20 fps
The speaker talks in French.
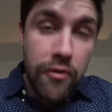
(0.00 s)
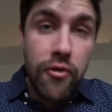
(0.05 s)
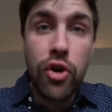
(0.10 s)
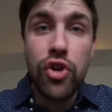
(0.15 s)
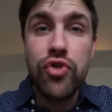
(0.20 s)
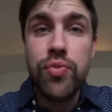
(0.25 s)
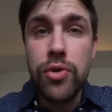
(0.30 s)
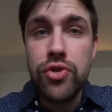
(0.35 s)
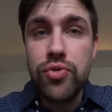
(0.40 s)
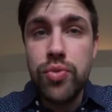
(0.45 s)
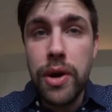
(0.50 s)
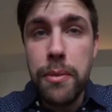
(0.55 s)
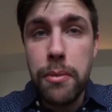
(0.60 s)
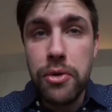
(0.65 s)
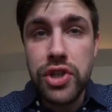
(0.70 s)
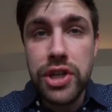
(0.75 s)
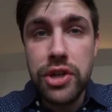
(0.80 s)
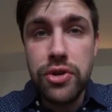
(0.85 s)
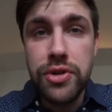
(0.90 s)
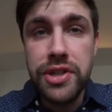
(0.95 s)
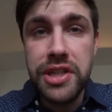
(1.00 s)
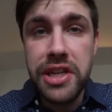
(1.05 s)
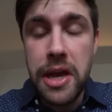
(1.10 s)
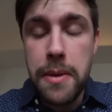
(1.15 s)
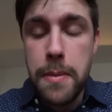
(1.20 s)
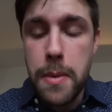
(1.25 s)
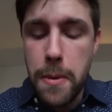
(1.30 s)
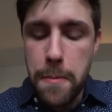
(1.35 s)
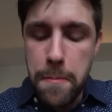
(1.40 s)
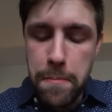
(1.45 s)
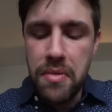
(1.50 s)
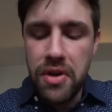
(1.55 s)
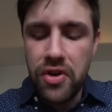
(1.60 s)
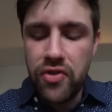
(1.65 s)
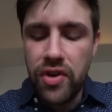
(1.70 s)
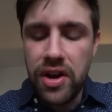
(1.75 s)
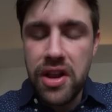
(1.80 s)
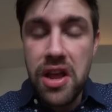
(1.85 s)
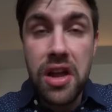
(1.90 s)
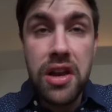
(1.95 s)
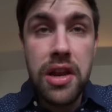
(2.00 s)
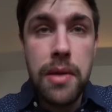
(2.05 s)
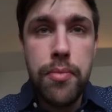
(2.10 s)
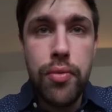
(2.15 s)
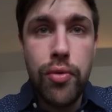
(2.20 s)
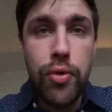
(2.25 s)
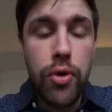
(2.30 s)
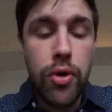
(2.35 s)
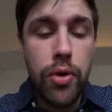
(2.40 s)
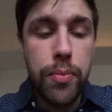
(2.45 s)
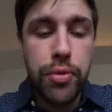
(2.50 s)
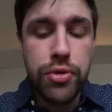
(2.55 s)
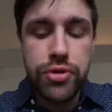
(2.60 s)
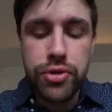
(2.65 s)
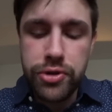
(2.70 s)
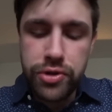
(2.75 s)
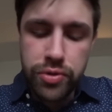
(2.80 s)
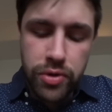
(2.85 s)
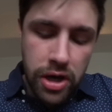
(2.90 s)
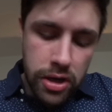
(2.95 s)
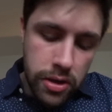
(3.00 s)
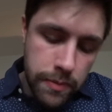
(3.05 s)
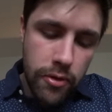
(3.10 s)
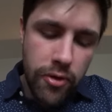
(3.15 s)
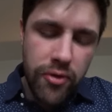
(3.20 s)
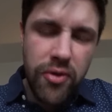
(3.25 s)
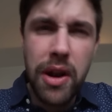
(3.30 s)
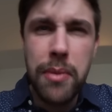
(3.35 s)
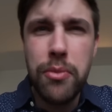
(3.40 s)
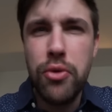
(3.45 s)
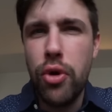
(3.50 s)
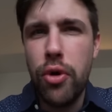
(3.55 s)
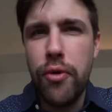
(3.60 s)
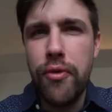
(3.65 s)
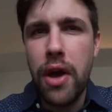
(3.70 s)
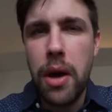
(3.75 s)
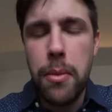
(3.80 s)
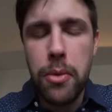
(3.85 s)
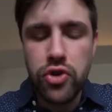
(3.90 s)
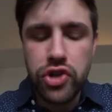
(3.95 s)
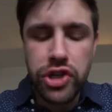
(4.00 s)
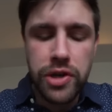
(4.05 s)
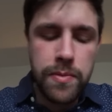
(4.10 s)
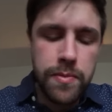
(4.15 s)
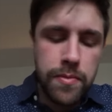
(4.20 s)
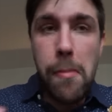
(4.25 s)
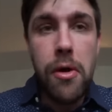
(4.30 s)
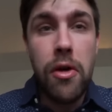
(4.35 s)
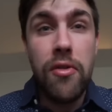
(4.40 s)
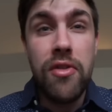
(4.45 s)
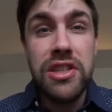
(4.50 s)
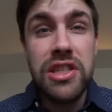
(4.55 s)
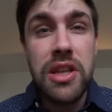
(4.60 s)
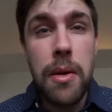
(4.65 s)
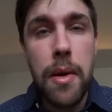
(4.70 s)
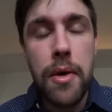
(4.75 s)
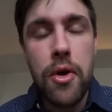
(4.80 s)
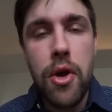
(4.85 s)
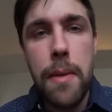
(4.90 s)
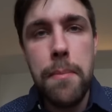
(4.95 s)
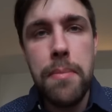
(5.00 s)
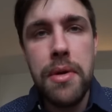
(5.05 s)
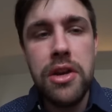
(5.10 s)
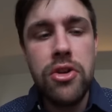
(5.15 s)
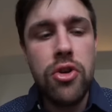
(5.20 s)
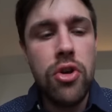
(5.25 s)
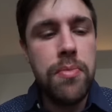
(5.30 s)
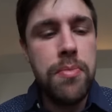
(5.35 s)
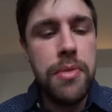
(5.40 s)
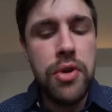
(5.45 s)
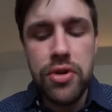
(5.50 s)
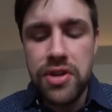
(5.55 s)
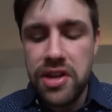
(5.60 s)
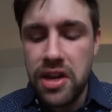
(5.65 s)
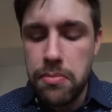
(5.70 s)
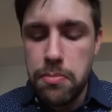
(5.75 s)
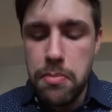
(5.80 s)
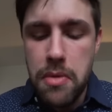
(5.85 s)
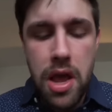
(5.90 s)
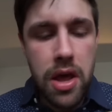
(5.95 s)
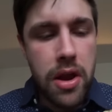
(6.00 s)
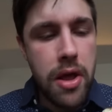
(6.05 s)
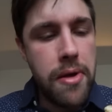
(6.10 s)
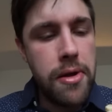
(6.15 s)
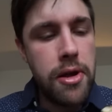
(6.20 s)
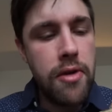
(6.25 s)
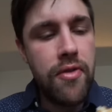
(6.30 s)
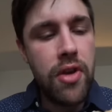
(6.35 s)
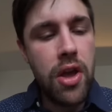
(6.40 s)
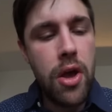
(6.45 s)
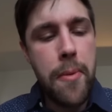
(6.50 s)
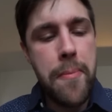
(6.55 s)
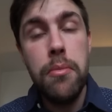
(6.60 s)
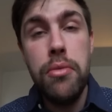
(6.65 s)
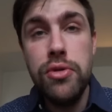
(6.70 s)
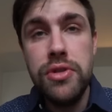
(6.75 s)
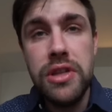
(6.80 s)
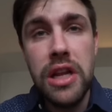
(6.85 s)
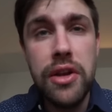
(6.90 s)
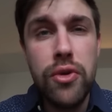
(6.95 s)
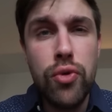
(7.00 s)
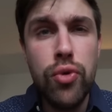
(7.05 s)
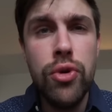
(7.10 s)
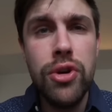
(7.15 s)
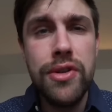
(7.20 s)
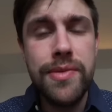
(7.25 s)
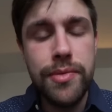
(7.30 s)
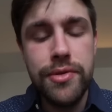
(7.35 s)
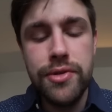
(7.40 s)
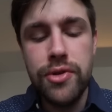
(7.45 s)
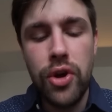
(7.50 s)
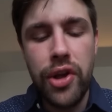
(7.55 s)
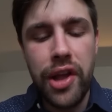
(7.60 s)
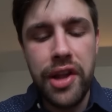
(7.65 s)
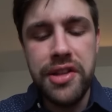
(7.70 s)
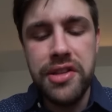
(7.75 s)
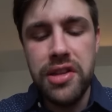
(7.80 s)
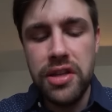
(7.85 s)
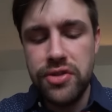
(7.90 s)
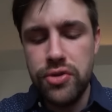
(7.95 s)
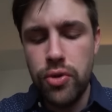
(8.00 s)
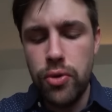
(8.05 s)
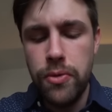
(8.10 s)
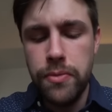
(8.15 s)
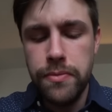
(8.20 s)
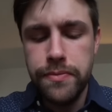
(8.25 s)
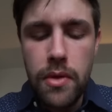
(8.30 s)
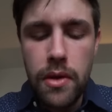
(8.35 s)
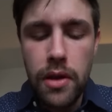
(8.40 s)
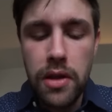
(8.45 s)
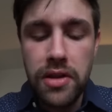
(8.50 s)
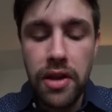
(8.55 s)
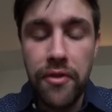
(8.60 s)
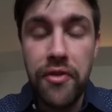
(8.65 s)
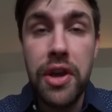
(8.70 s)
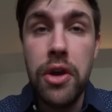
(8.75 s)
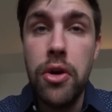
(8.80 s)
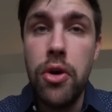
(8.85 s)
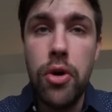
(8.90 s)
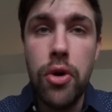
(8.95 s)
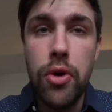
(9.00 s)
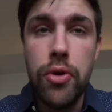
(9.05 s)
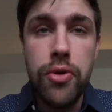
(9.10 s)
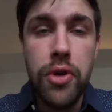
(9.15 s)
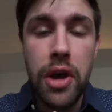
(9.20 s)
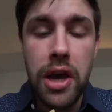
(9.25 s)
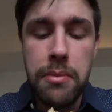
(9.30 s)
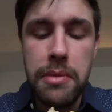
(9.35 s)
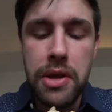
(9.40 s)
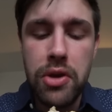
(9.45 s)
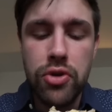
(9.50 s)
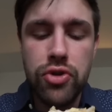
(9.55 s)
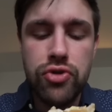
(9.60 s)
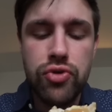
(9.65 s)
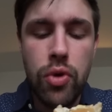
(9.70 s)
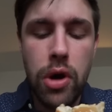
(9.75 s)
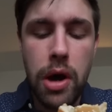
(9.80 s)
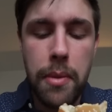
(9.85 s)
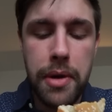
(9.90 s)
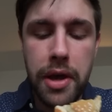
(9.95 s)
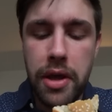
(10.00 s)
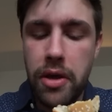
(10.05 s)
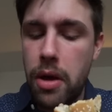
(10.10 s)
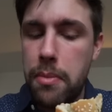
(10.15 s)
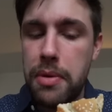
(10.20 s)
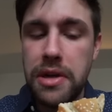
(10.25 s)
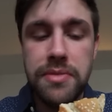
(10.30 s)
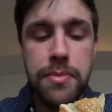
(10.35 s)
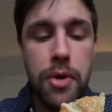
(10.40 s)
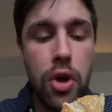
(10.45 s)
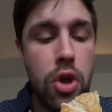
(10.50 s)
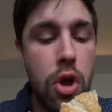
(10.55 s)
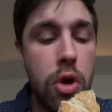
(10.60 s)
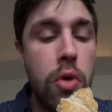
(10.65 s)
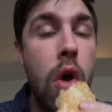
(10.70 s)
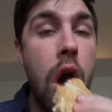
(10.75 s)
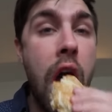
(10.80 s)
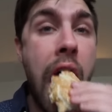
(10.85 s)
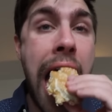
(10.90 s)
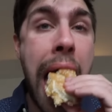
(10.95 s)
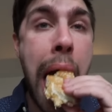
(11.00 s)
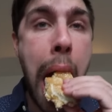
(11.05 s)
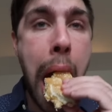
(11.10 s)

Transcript: Franchement, je pourrais manger le deuxième, mais je vais le garder pour, euh, pour ce soir. Flemme de refaire à manger. En vrai, ça m'a quand même pris 30 minutes cette merde hein, à faire. Plus les courses, plus l'organisation. Ça fait euh, une heure et demie que je cours après, après ce burger, quoi.